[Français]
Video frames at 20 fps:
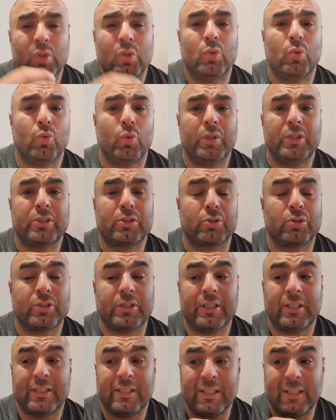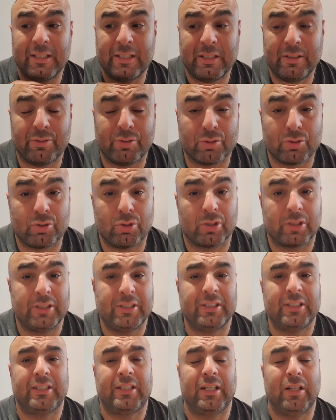Ou est-ce que c'était les défenseurs qui
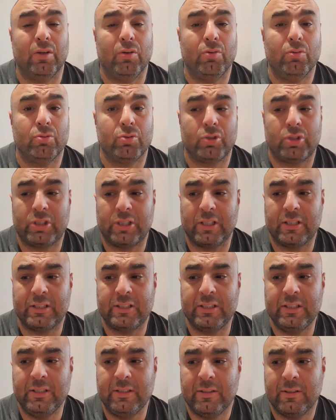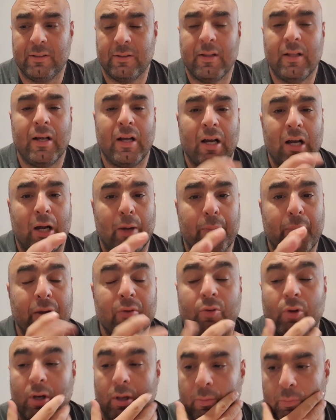étaient lents de Chelsea Après
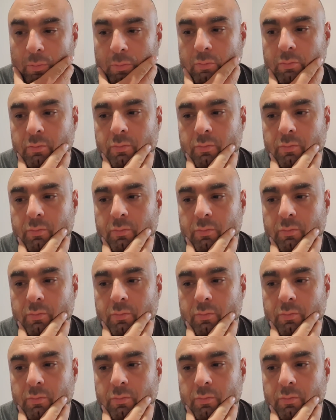voilà,